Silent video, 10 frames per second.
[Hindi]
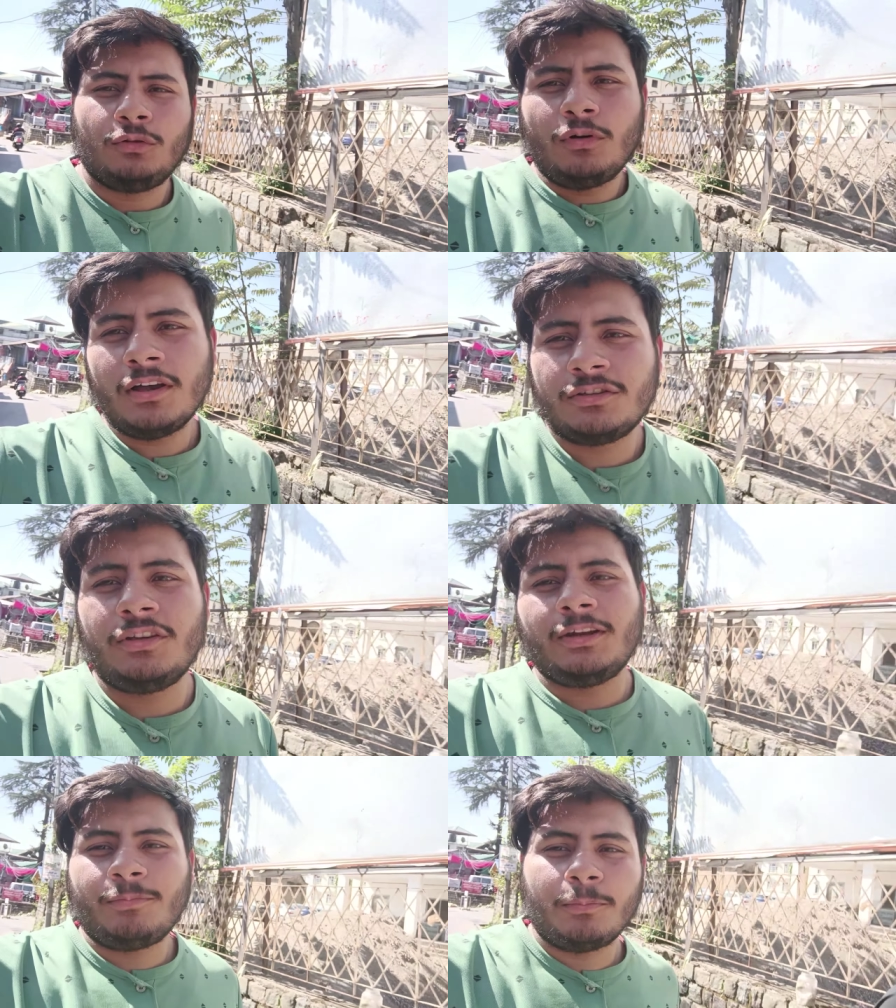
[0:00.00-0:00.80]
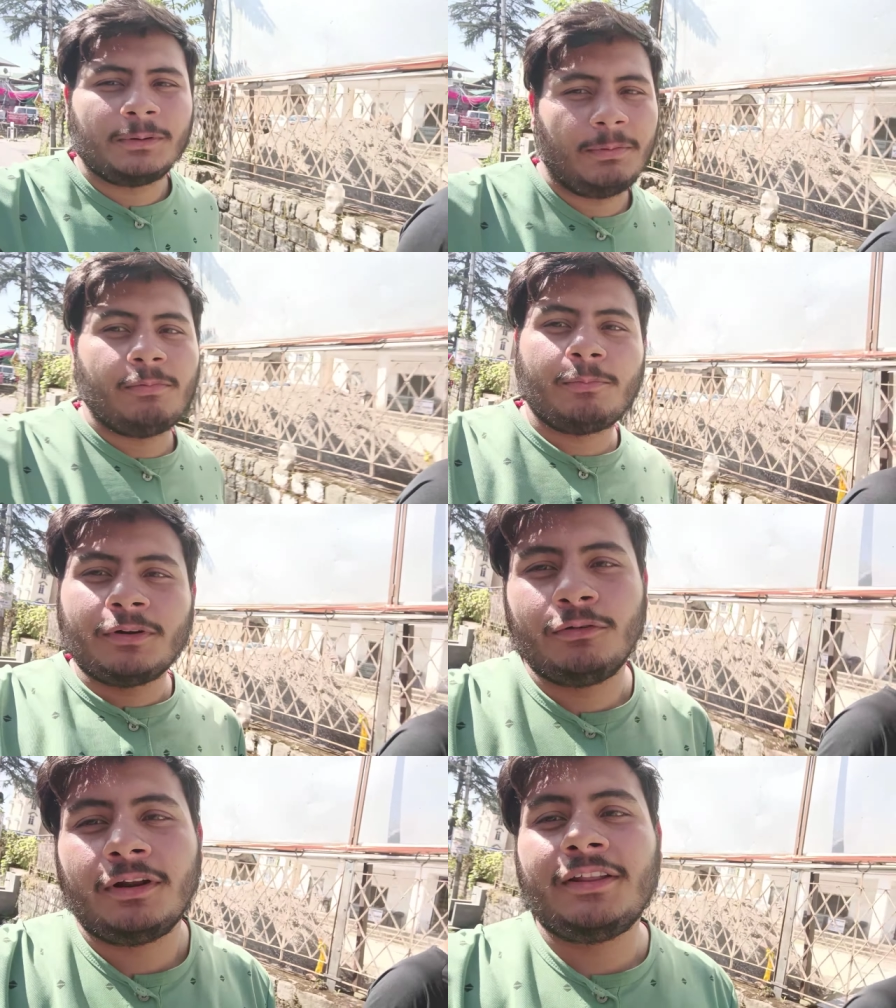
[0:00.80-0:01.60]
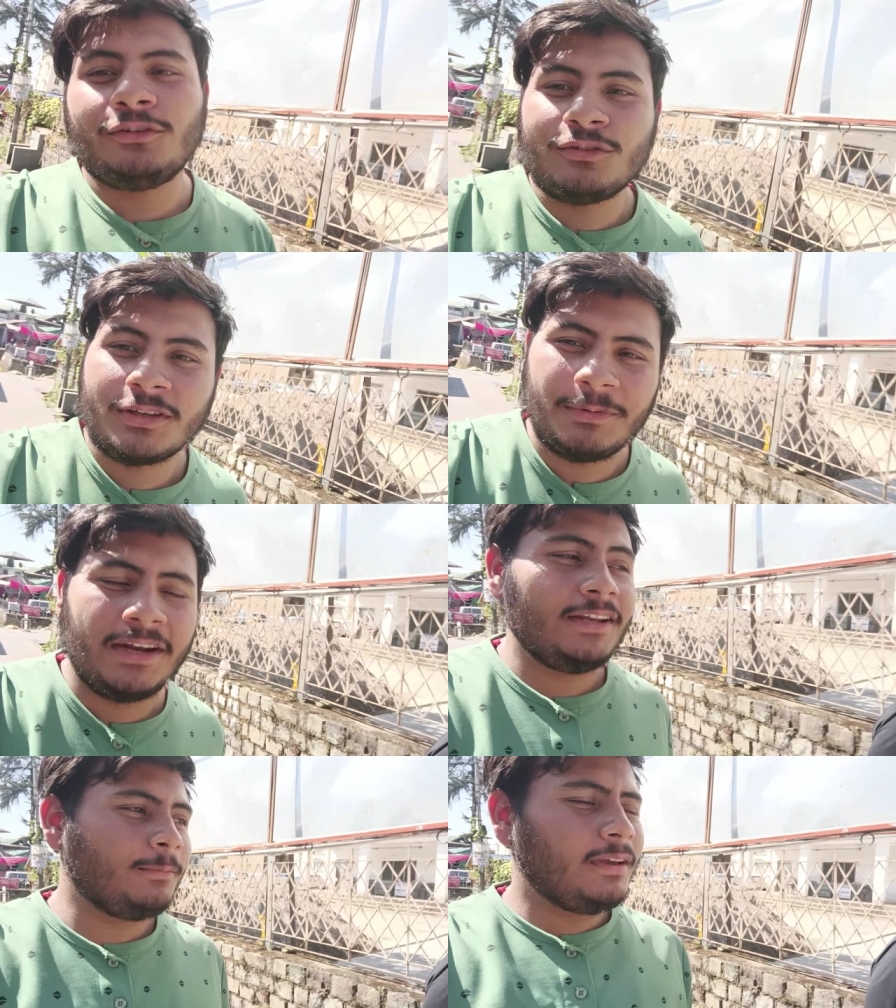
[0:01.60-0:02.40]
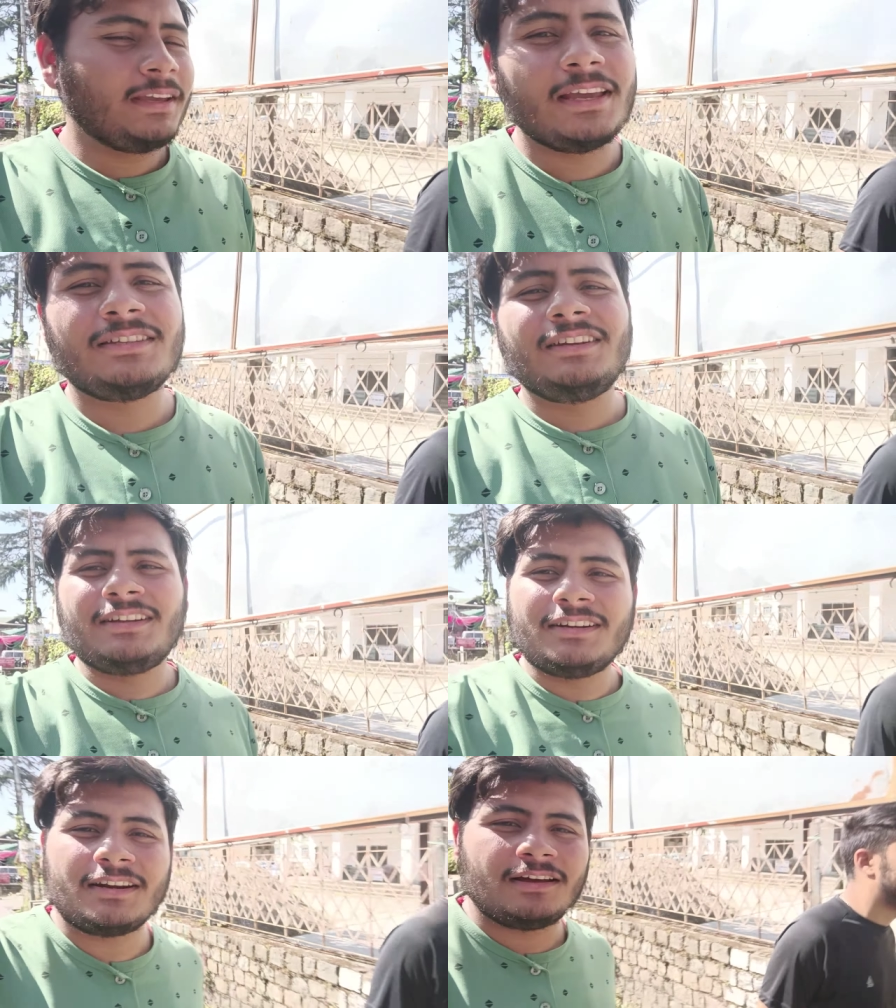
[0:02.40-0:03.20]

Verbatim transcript: तो आज तो यार पोपट पे पोपट हो रहा है तो सभी एटीएम में कैश नहीं निकल